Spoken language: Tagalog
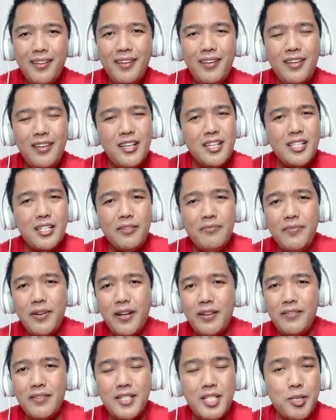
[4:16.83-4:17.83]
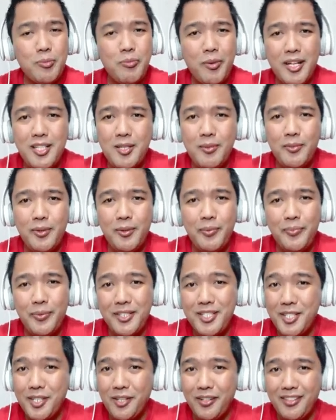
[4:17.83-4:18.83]
He's a very responsible
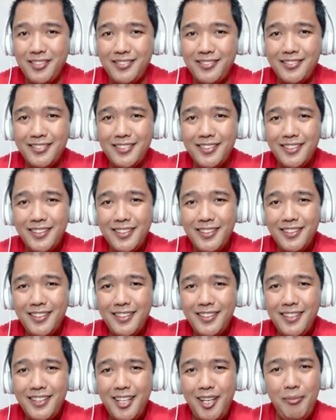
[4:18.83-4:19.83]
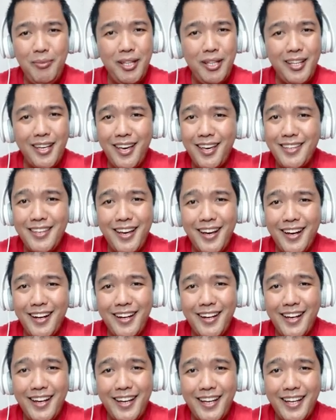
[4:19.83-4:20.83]
person. Ibinigay niya ang
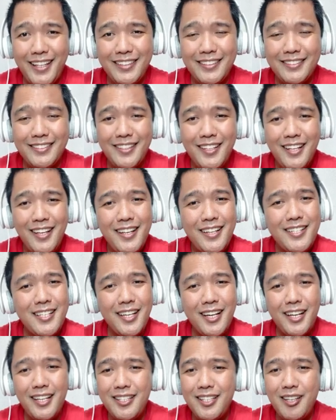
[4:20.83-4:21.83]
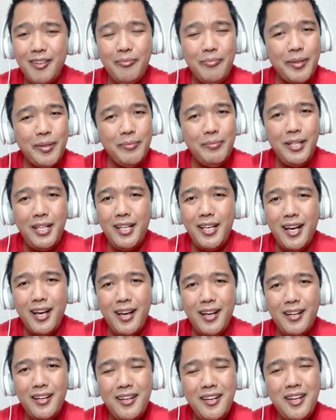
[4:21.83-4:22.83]
lahat sa kanyang pamilya.
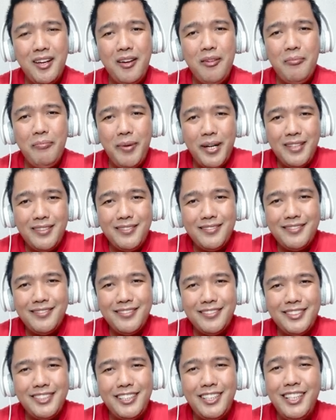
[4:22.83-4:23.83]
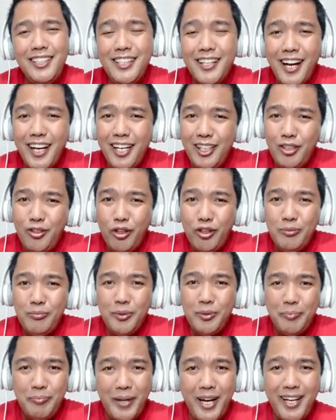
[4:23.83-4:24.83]
But tinraidor
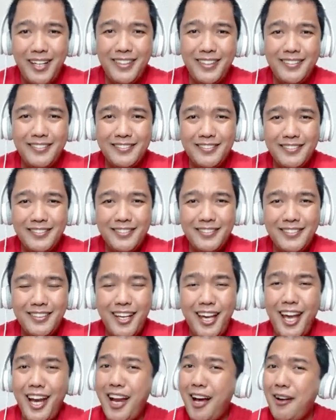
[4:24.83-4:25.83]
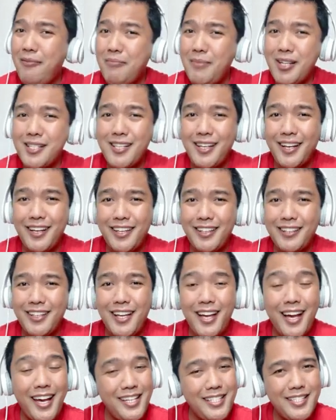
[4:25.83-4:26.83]
mo pa. And ang masakit
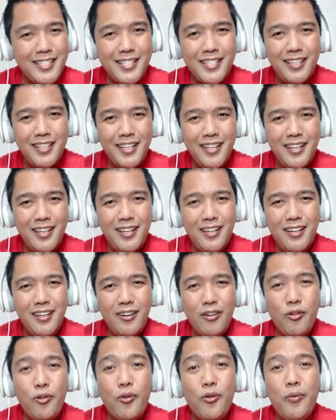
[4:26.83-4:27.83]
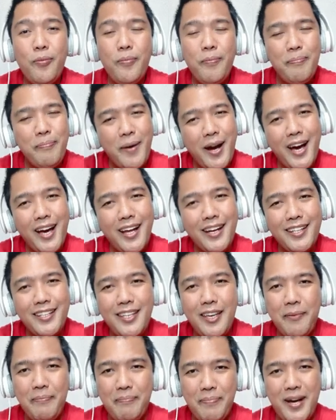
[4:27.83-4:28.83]
guys, kumpari
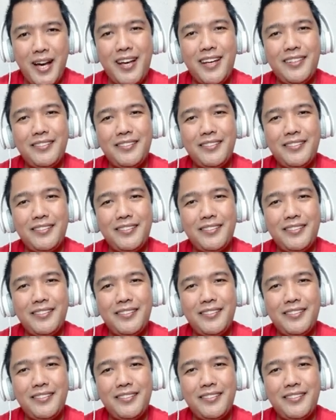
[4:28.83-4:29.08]
niya pa